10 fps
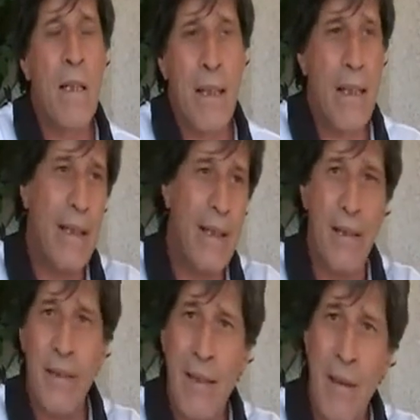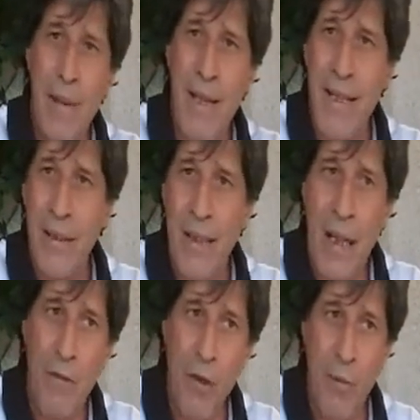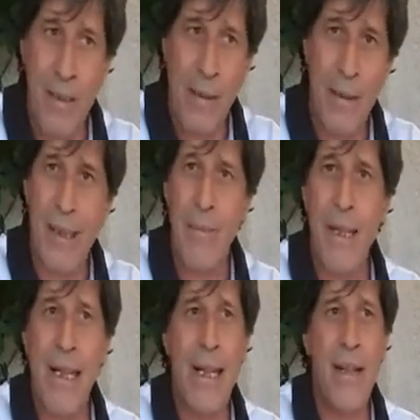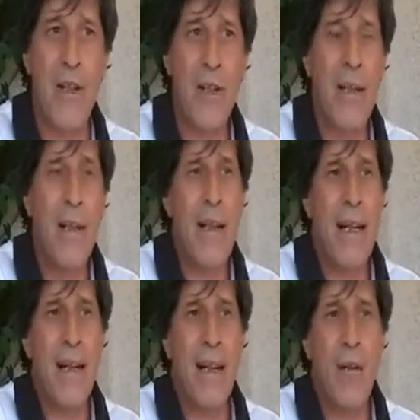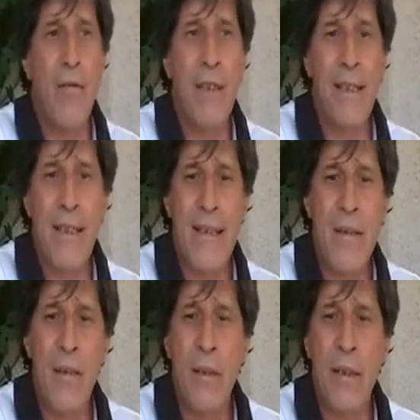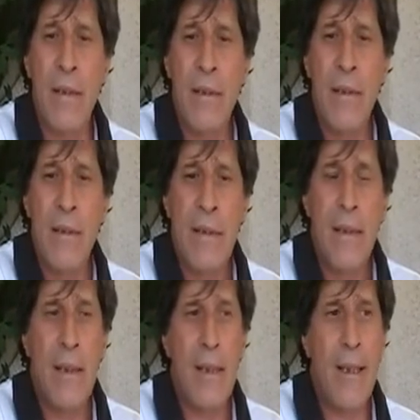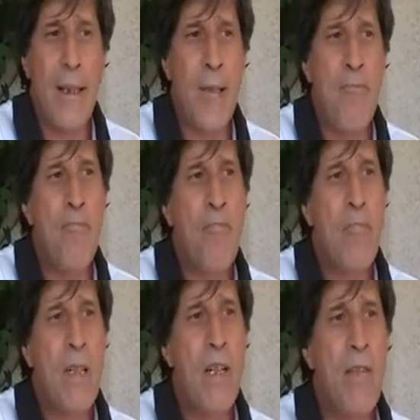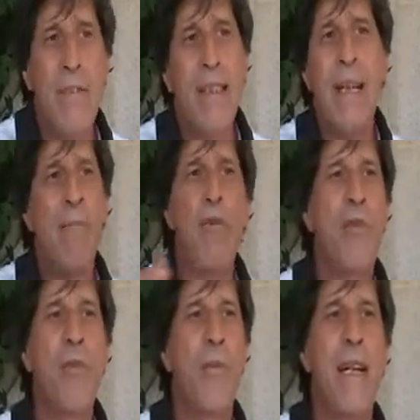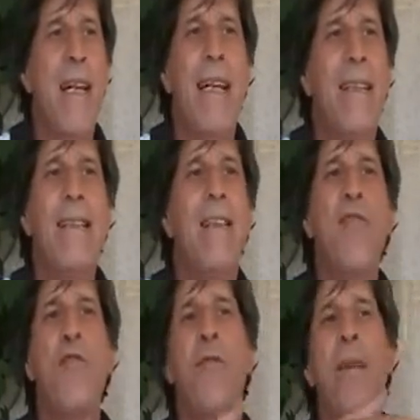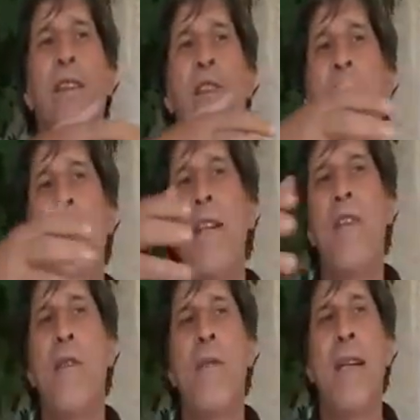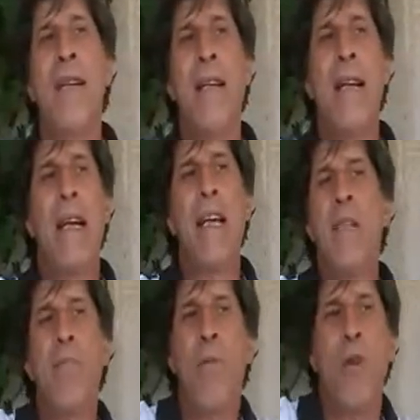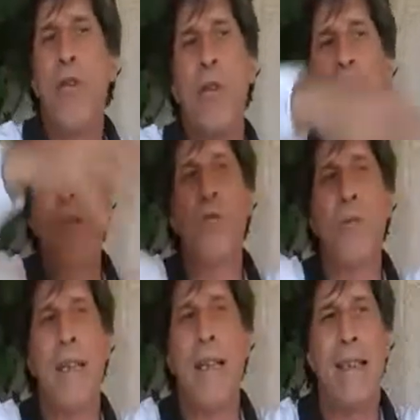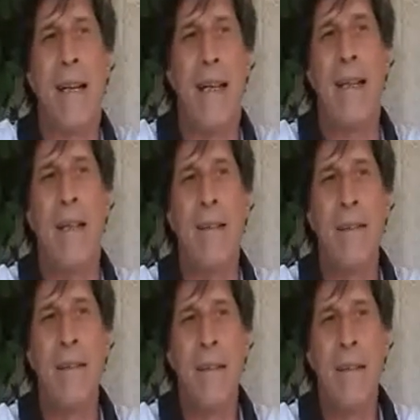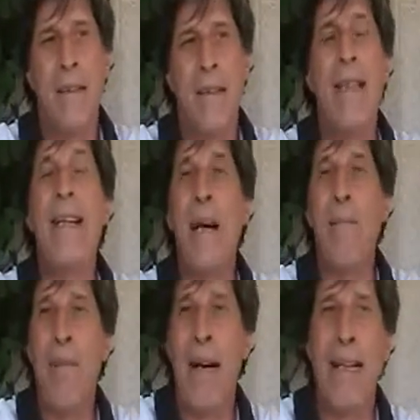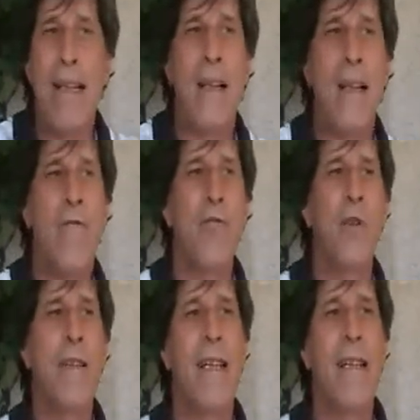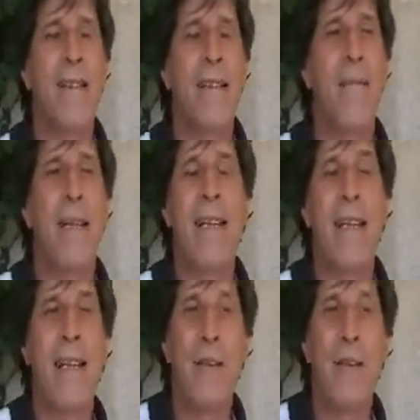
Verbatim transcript: che eh, stava passando dalla FIOM dai metalmeccanici alla Confederazione. Eh, ci inventammo questo nome, le leghe dei disoccupati CGL Citroen che esplosero in tutta Italia, in Campania e furono dirette da Maddalena